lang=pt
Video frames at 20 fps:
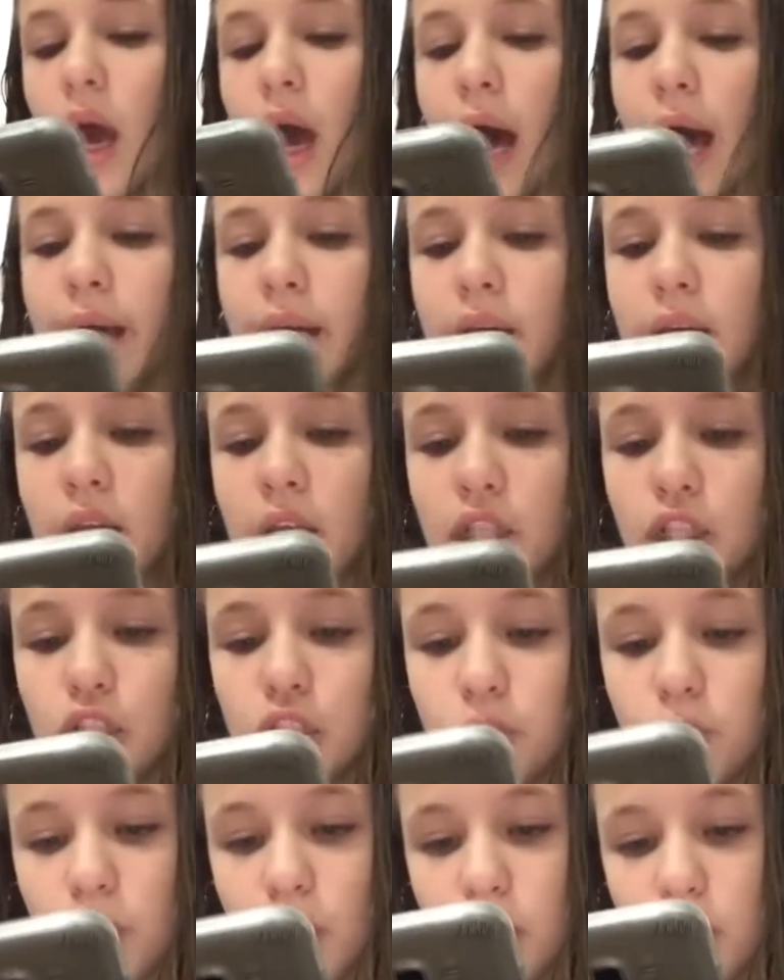Aí aqui a
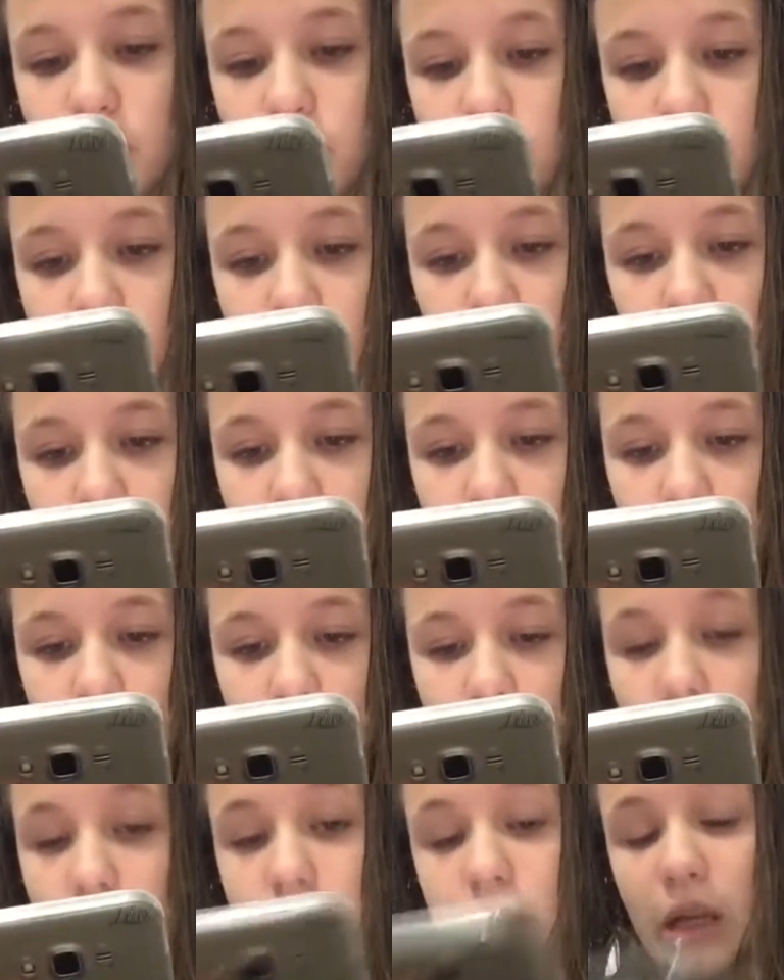gente pode
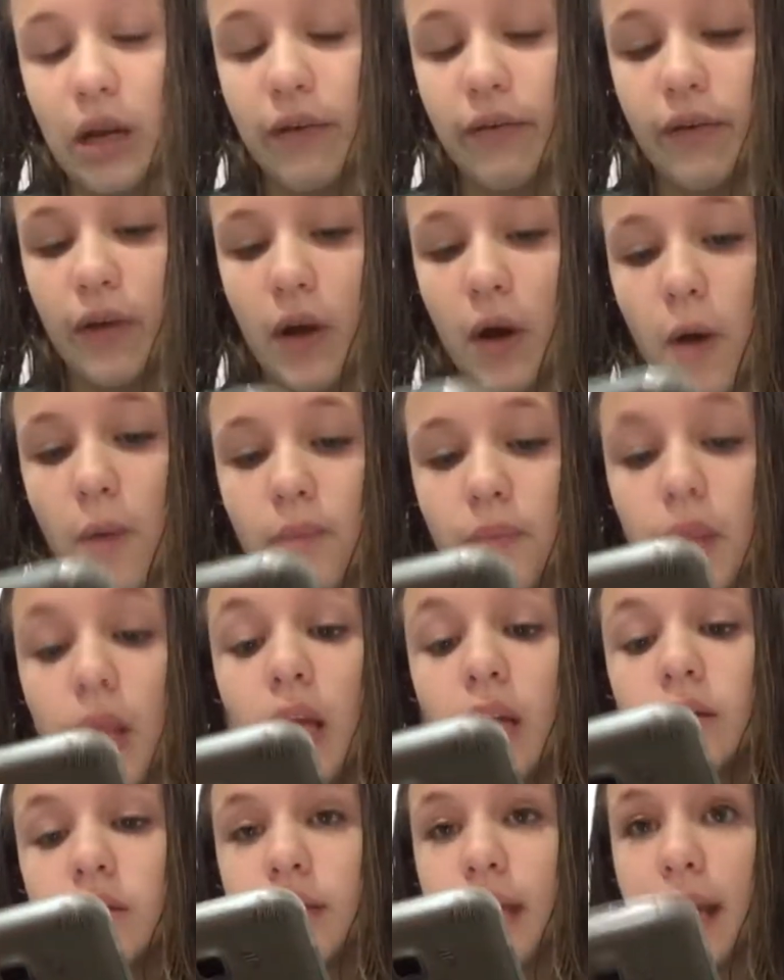escrever, é, escrever ó.
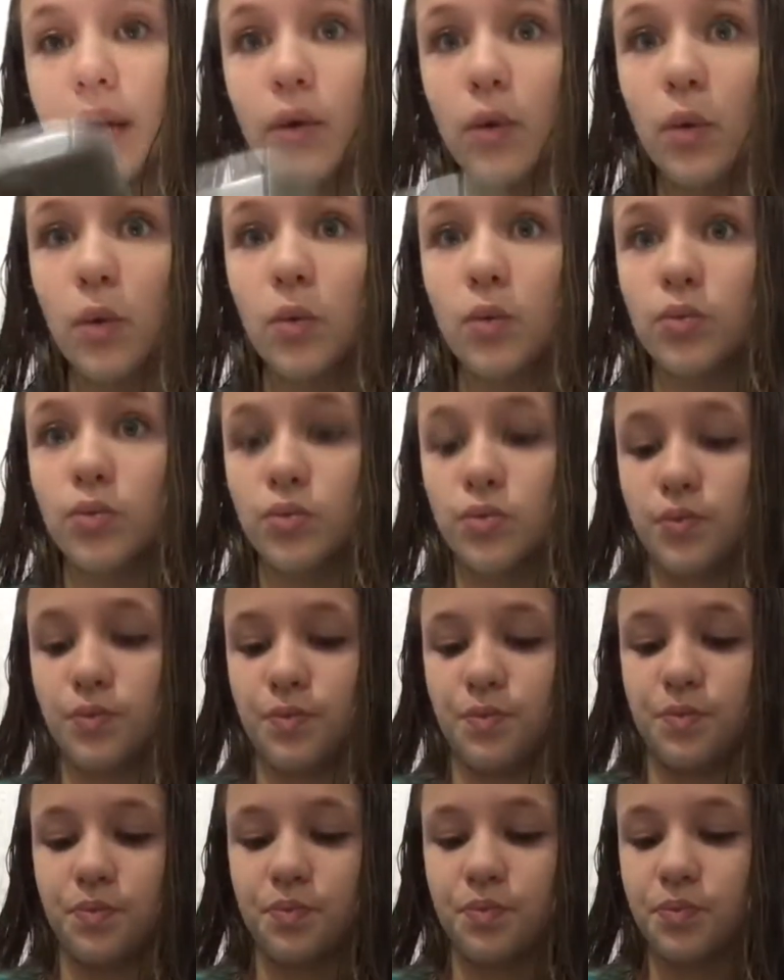Tem
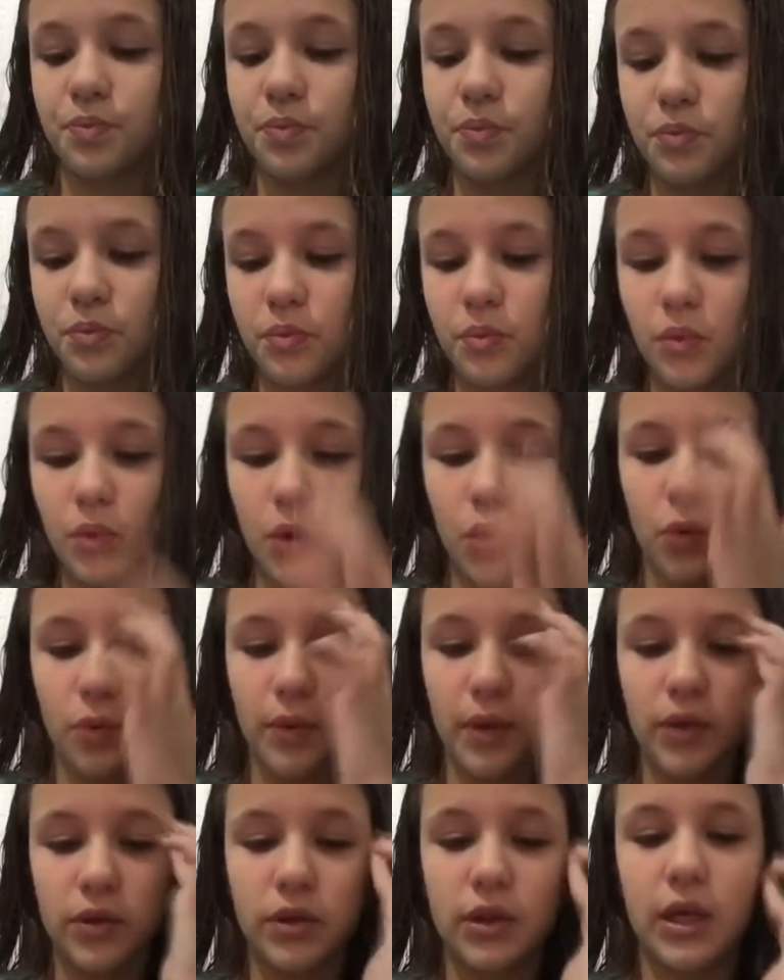um, um
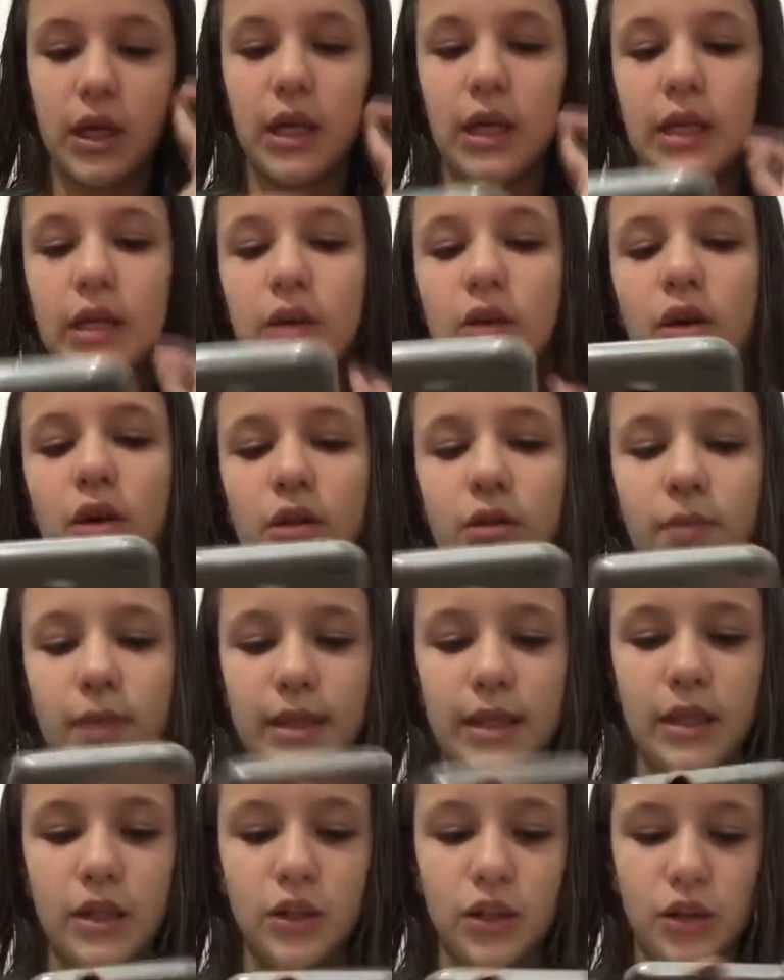music ali que eu gosto
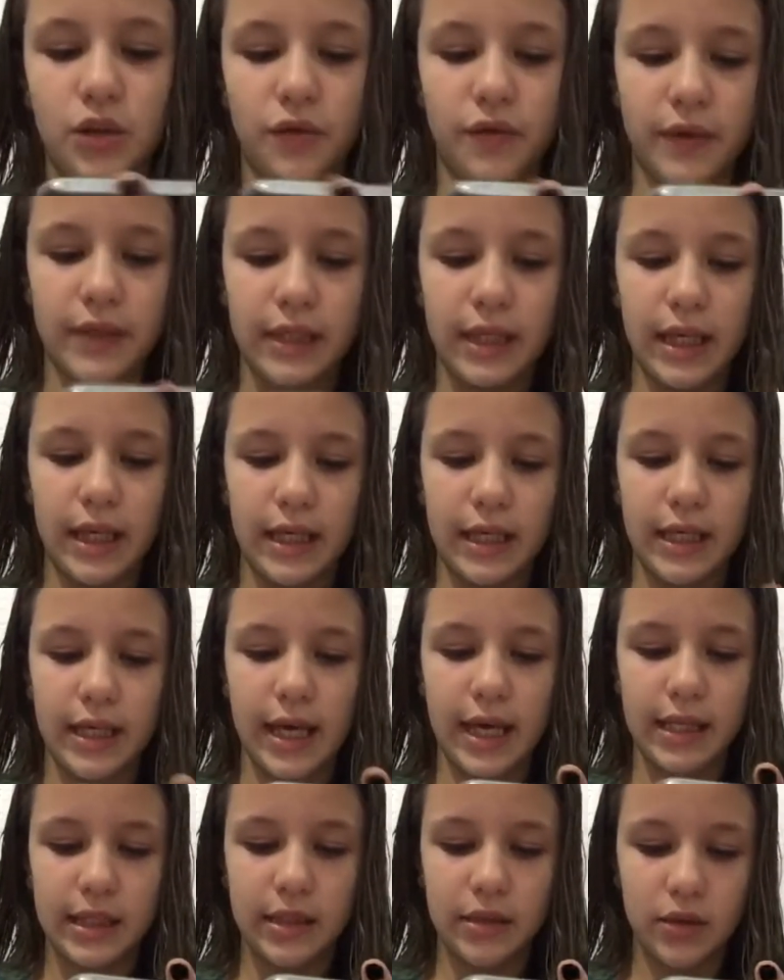bastante de fazer, que
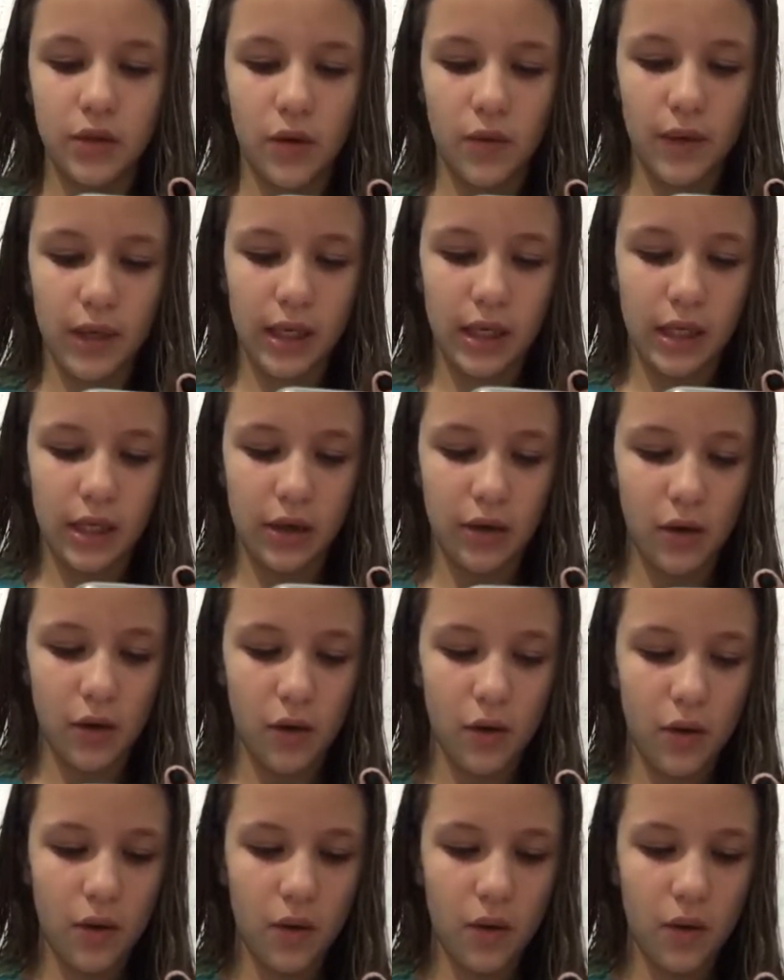é esse som aqui, ó.